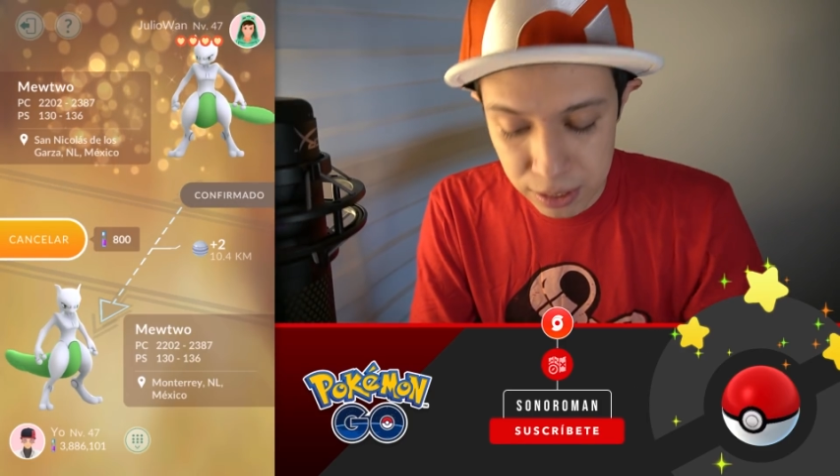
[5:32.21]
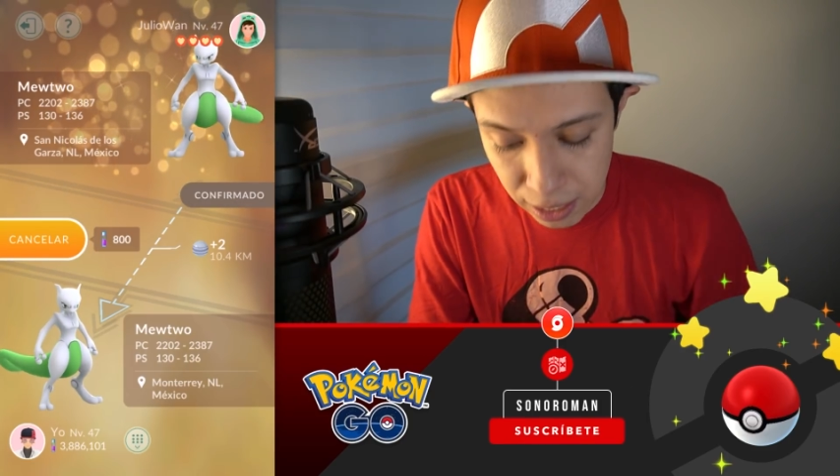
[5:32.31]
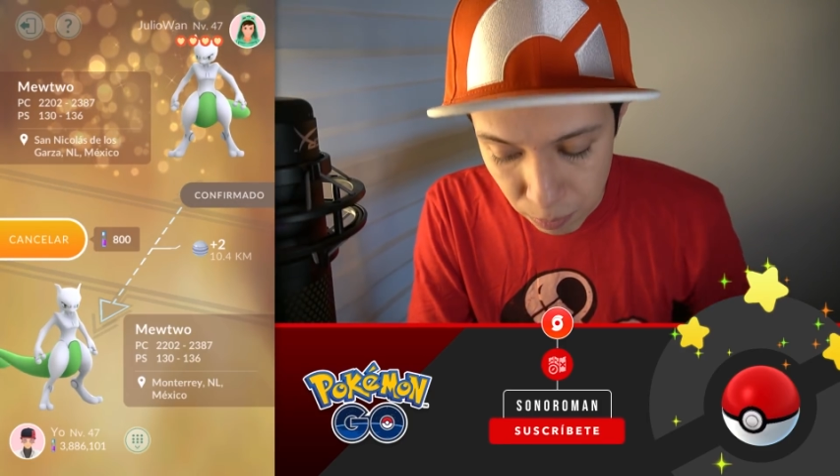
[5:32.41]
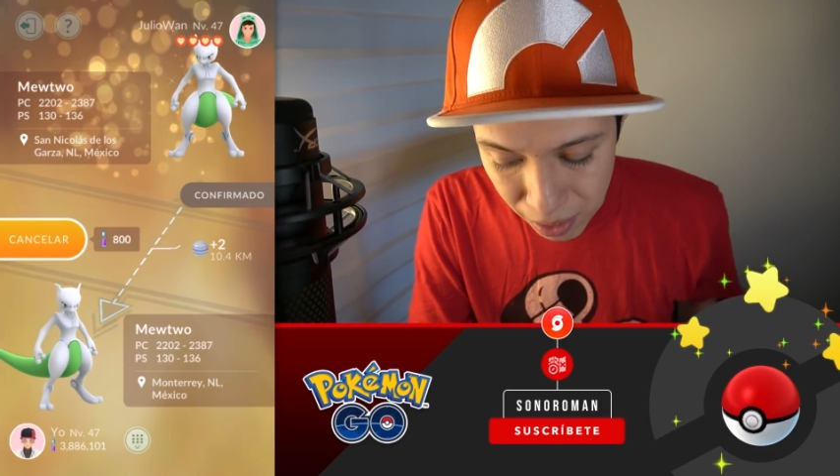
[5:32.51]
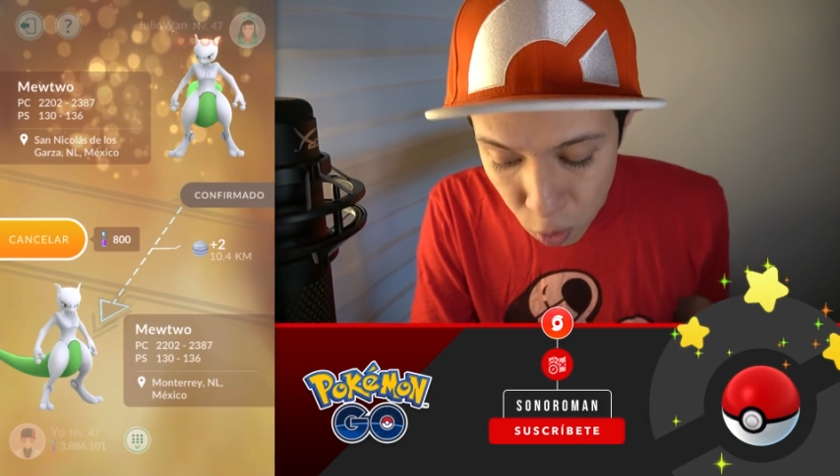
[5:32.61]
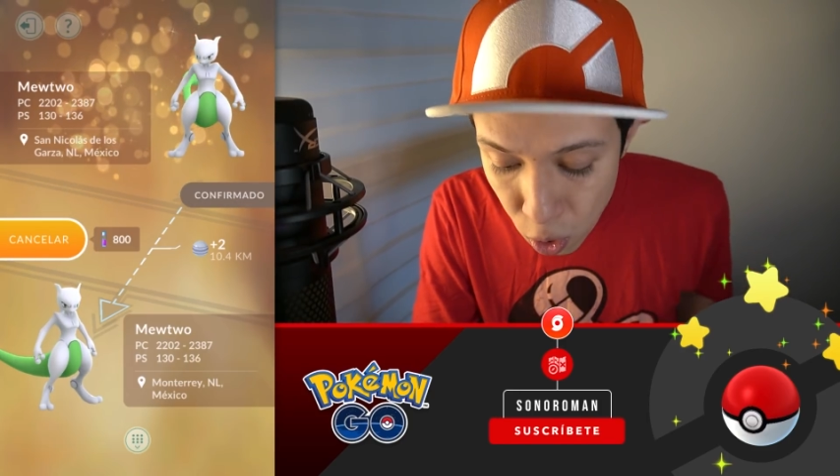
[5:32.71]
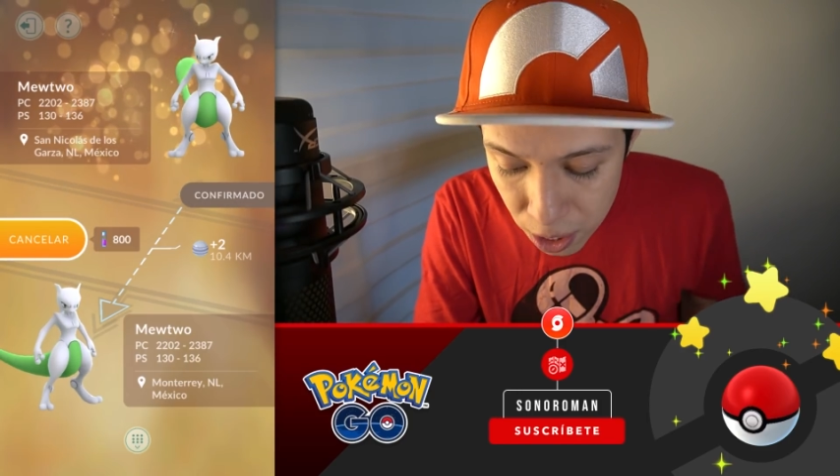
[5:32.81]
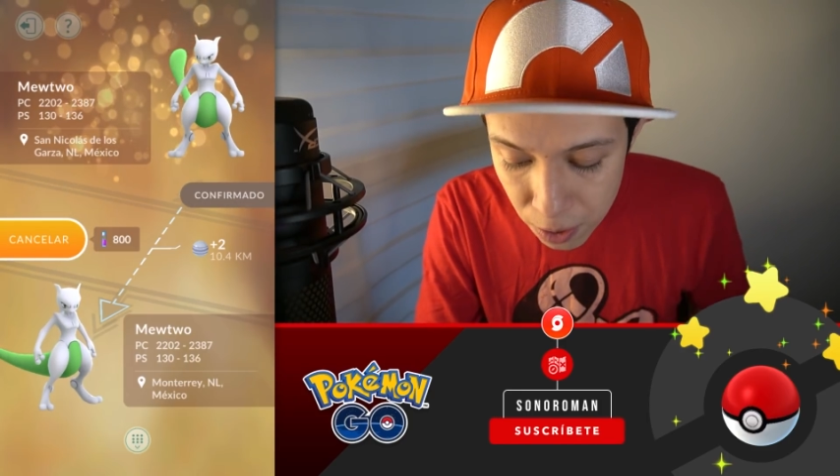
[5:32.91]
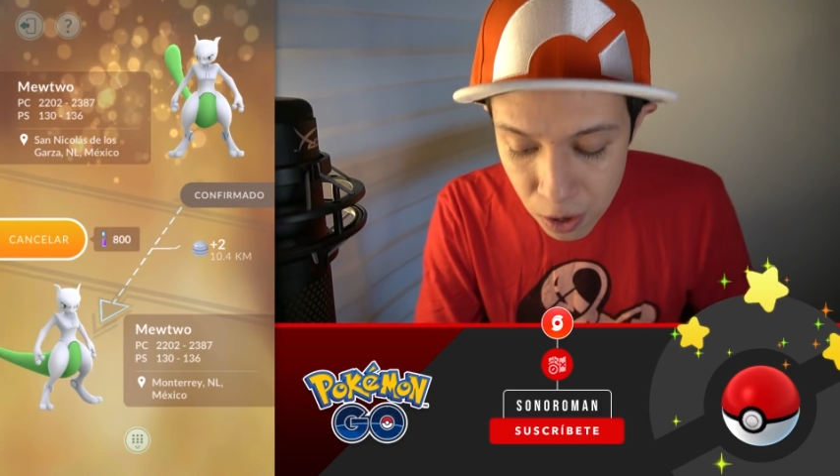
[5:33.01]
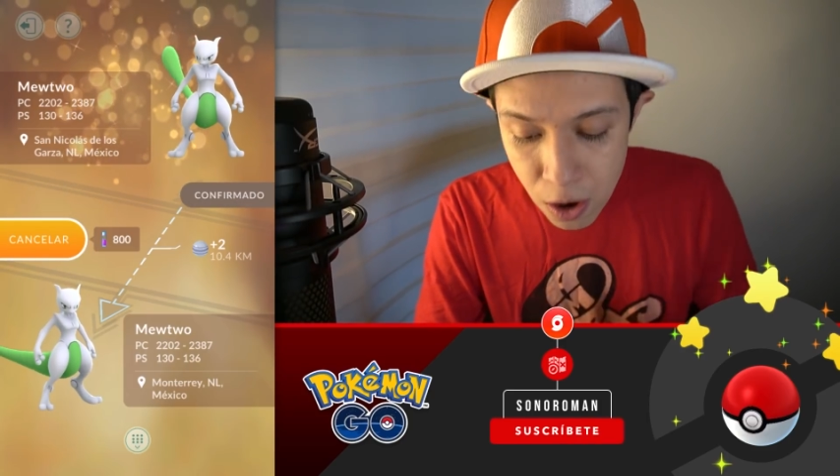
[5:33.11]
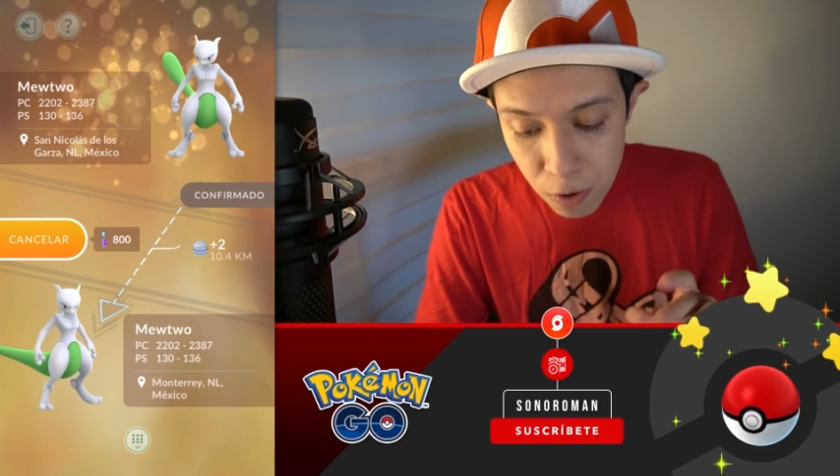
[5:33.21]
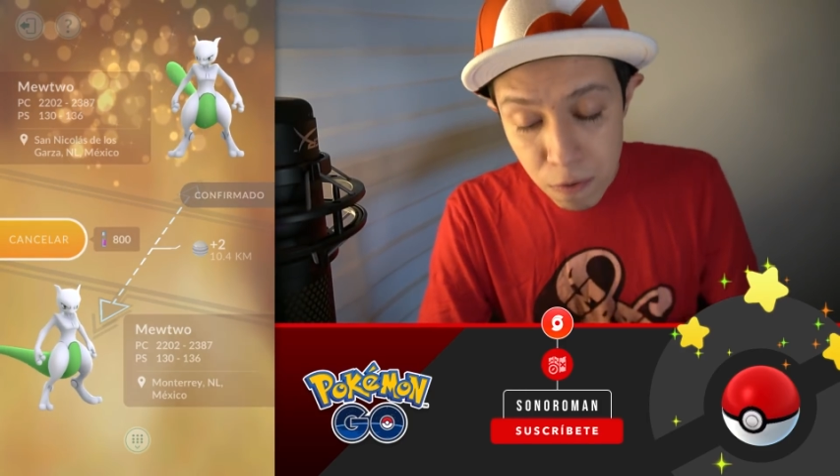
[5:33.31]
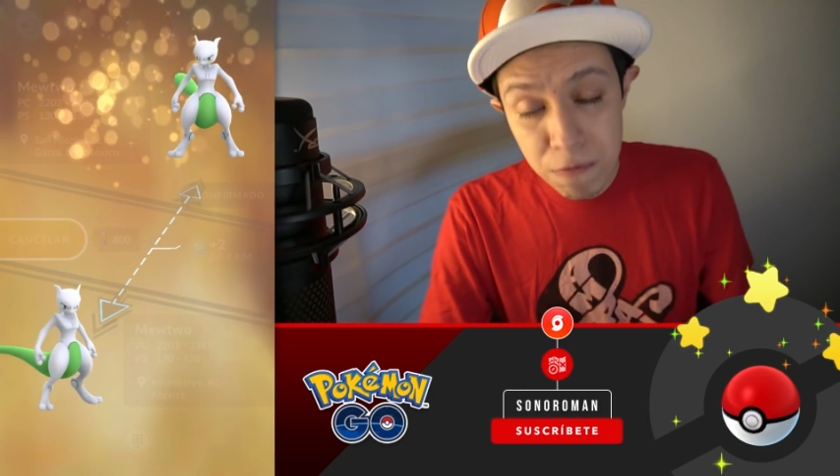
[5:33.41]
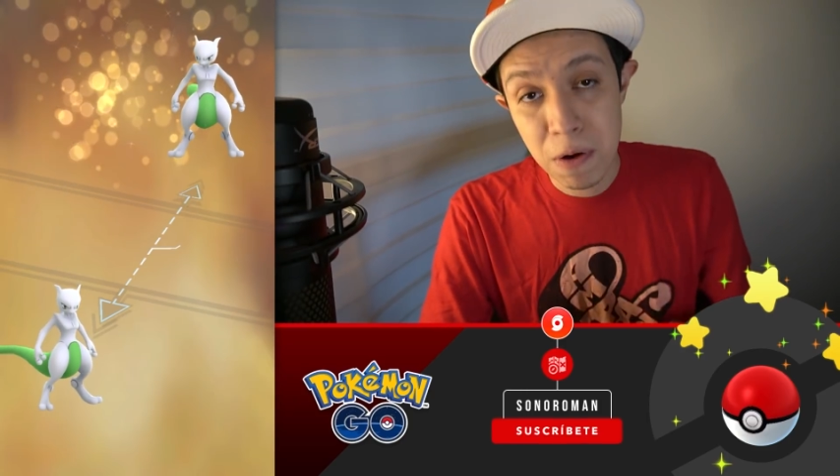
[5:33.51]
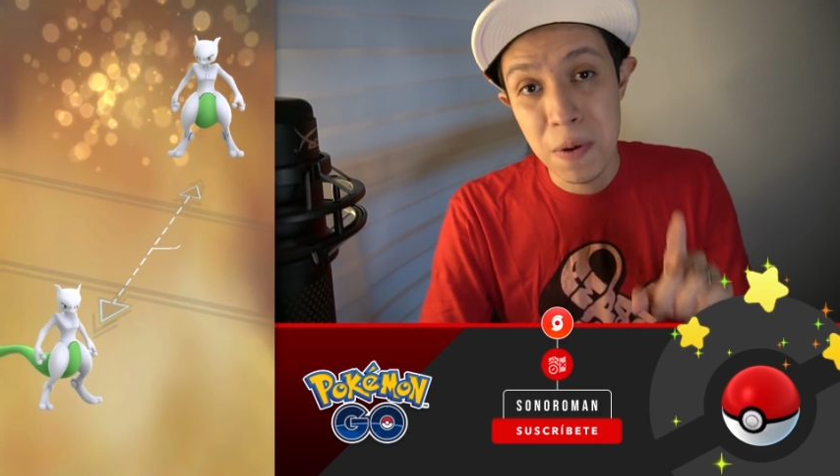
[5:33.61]
a que el buen Julio
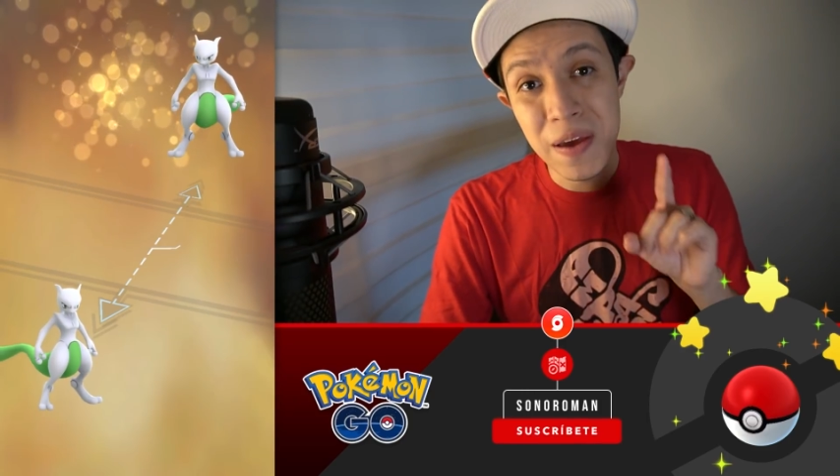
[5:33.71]
confirme.